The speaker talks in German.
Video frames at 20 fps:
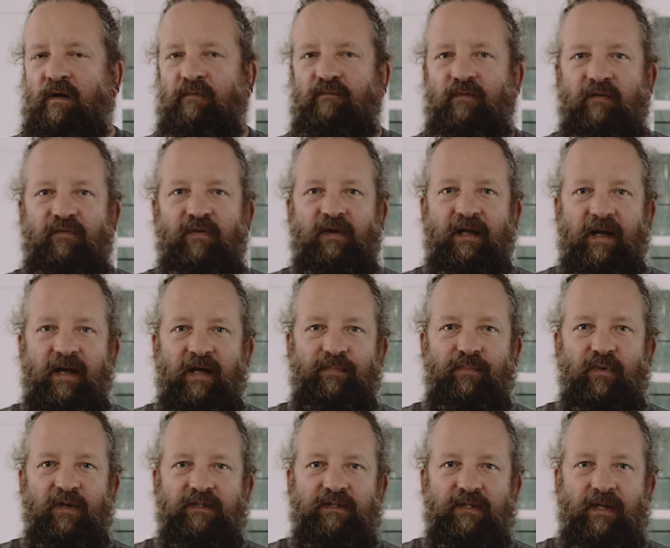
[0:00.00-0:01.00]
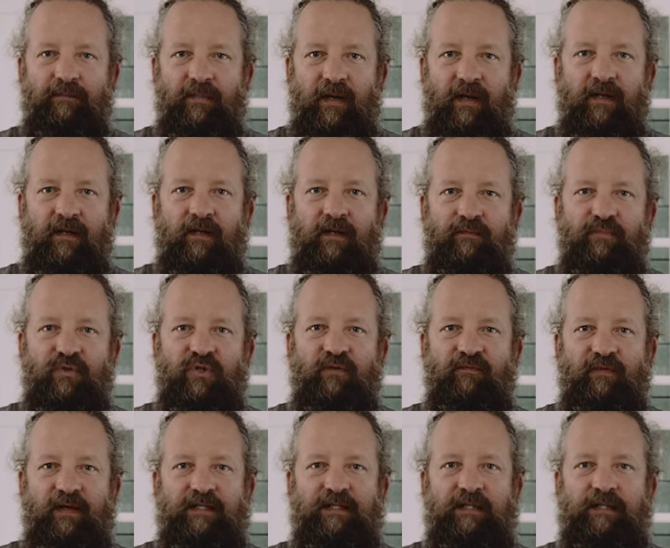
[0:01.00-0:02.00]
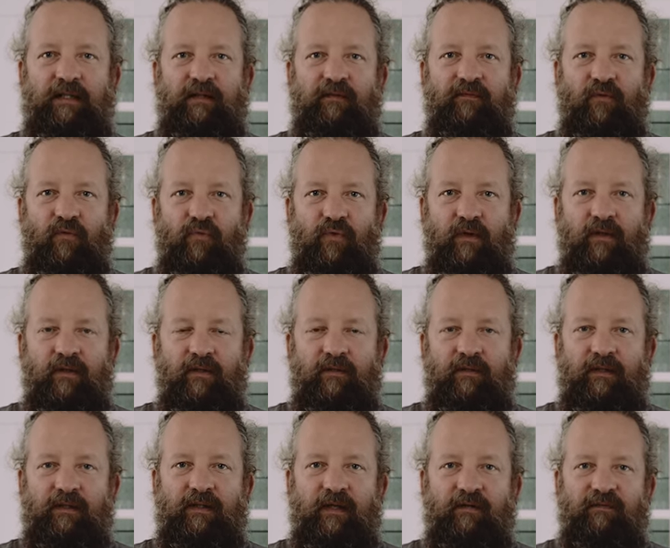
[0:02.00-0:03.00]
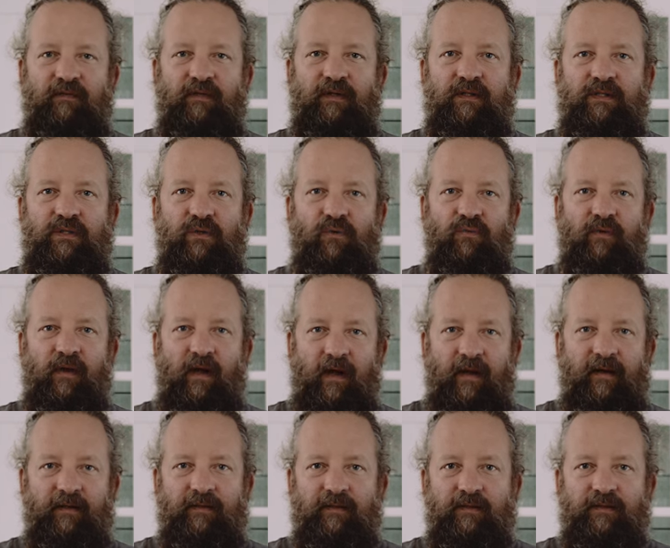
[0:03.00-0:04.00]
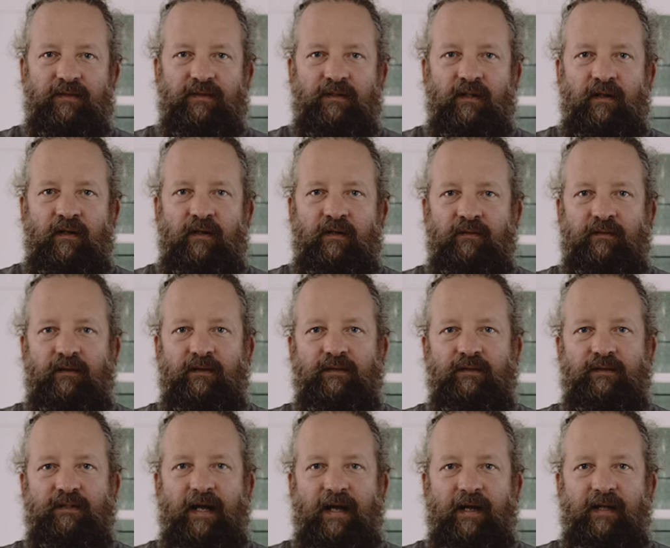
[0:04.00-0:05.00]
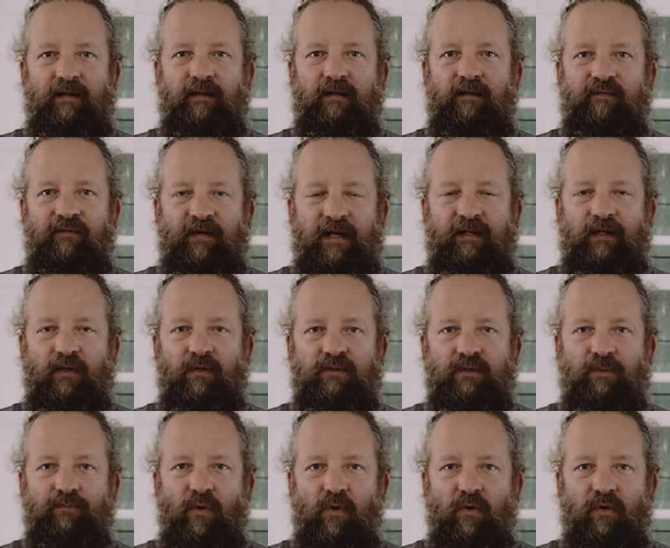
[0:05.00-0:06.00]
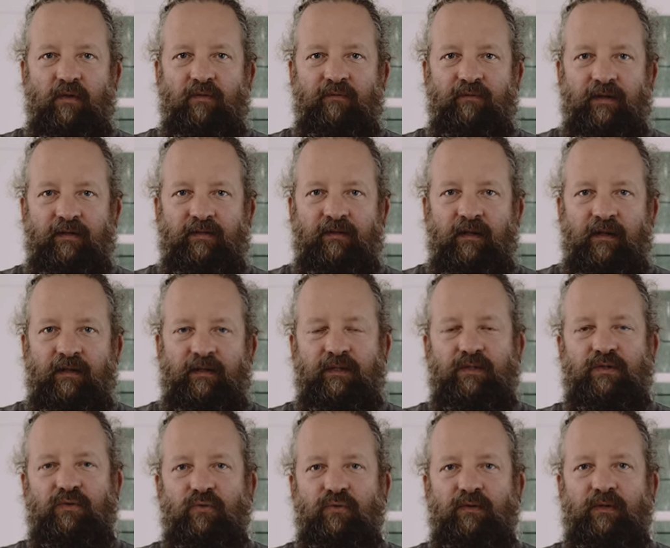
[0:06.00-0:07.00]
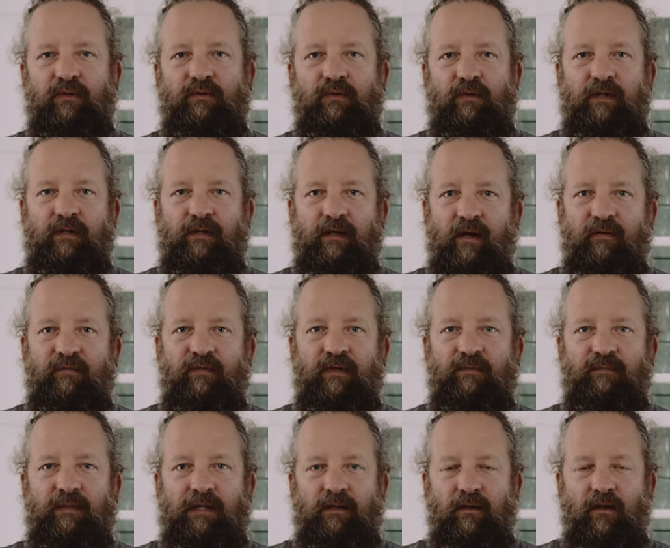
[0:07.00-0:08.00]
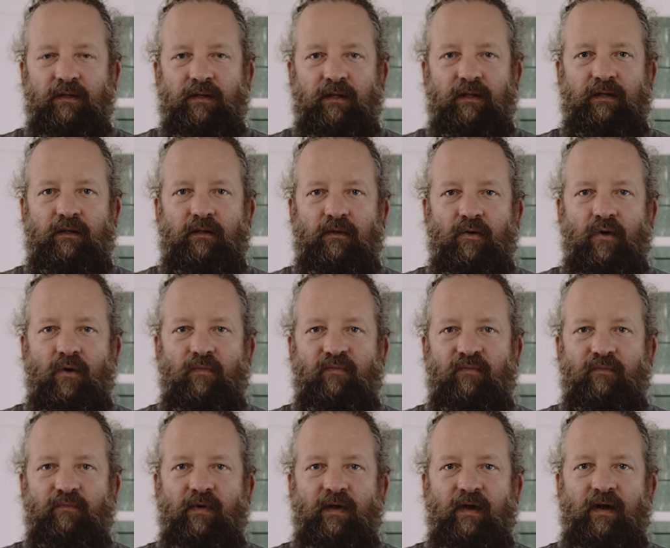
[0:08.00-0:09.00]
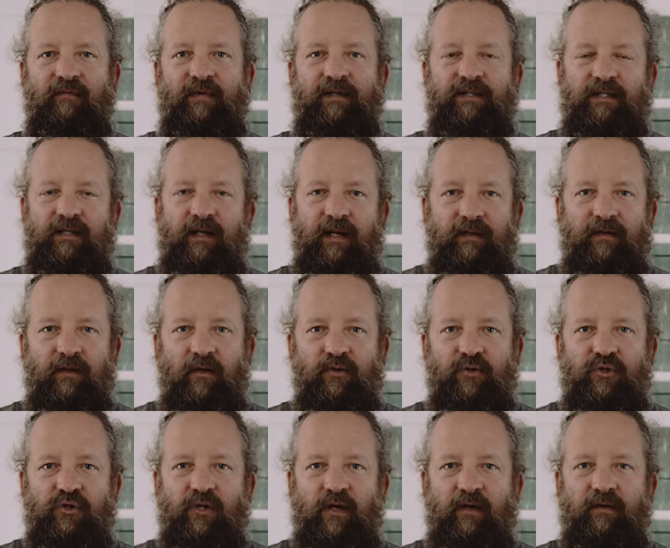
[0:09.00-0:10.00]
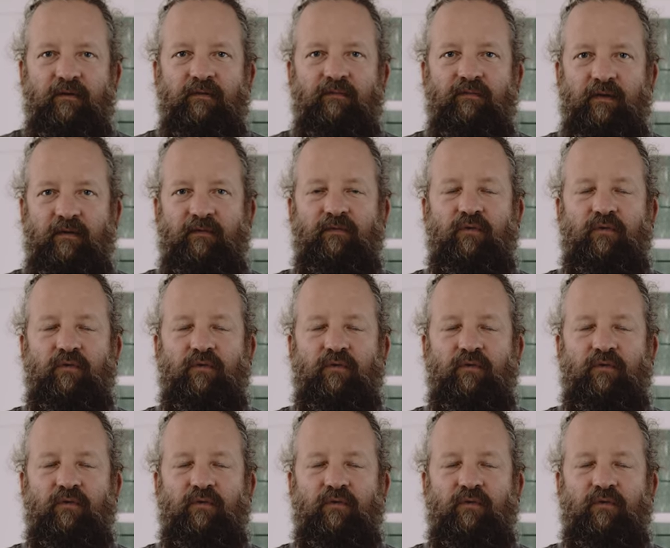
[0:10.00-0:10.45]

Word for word: Weil vergleichbares Gebäck gibt es schon wesentlich früher. Die Definition heute ist, dass Teig in Fett außerbacken wird. Das gilt natürlich auch für die mittelalterlichen Kropfen, auch wenn sie nicht ausschauen wie ein